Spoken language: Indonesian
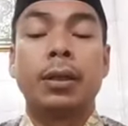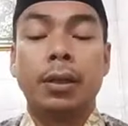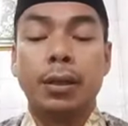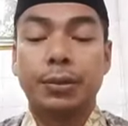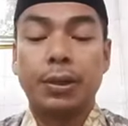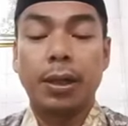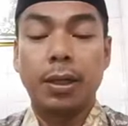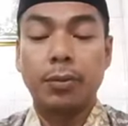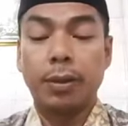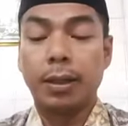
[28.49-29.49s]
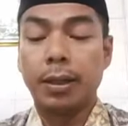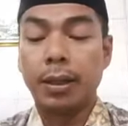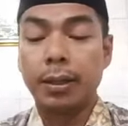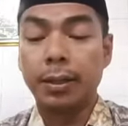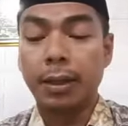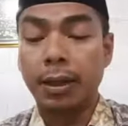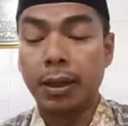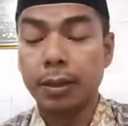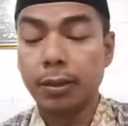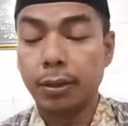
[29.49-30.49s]
أشهد أن لا إله
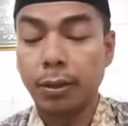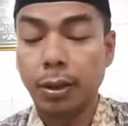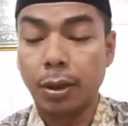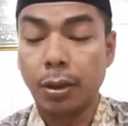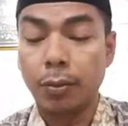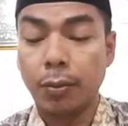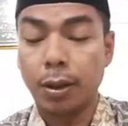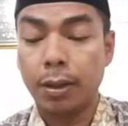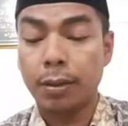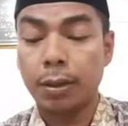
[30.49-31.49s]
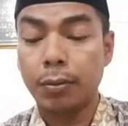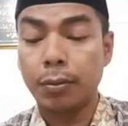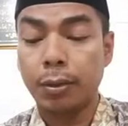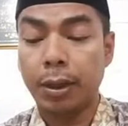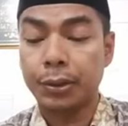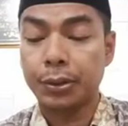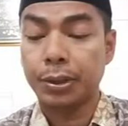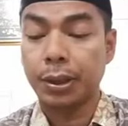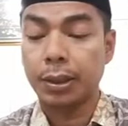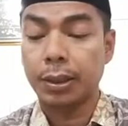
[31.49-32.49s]
إلا الله وحده لا
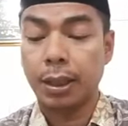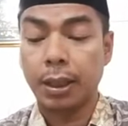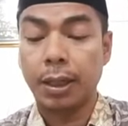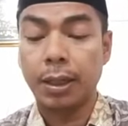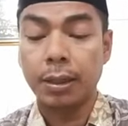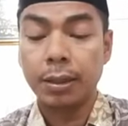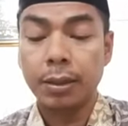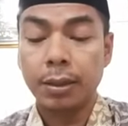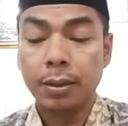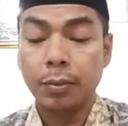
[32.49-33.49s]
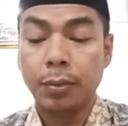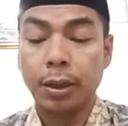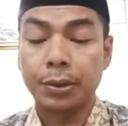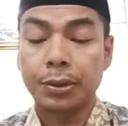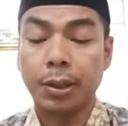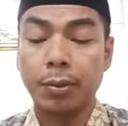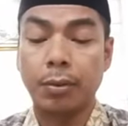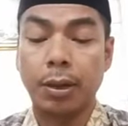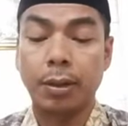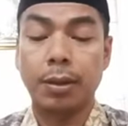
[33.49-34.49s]
شريك له وأشهد
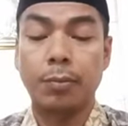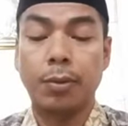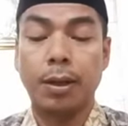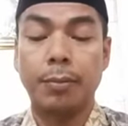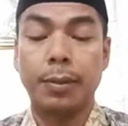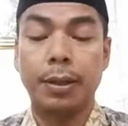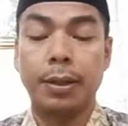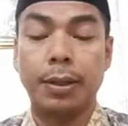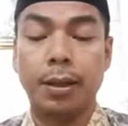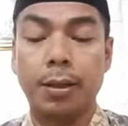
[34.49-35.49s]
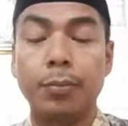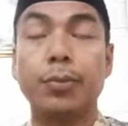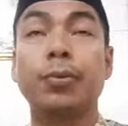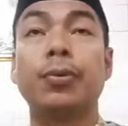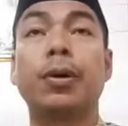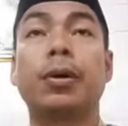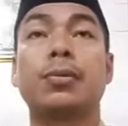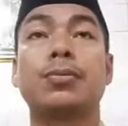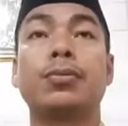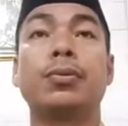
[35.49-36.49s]
أن محمدا عبده
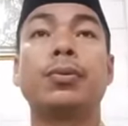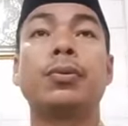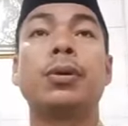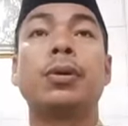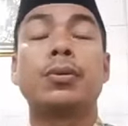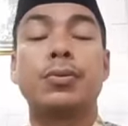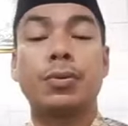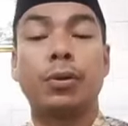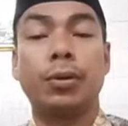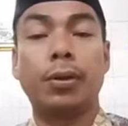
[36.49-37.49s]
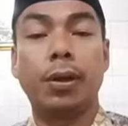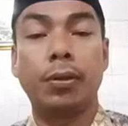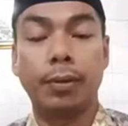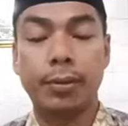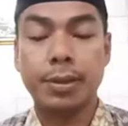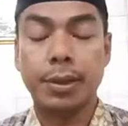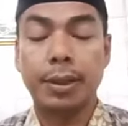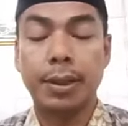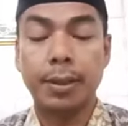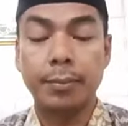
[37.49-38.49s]
ورسوله صلى الله عليه
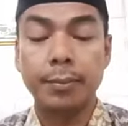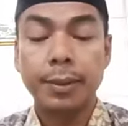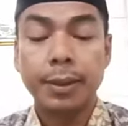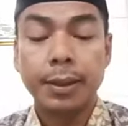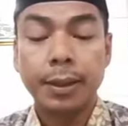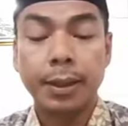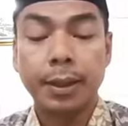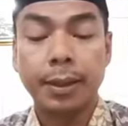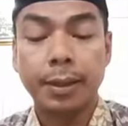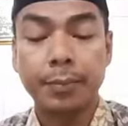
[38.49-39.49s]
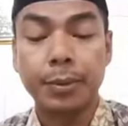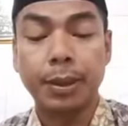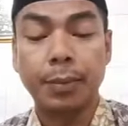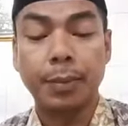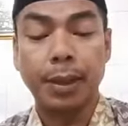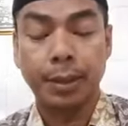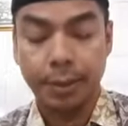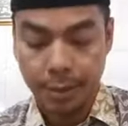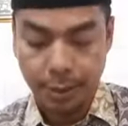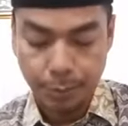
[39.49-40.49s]
وسلم لا نبي
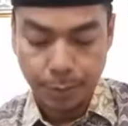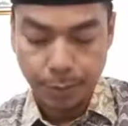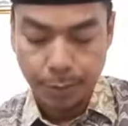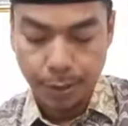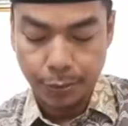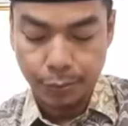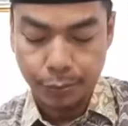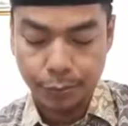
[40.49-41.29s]
بعده أما بعد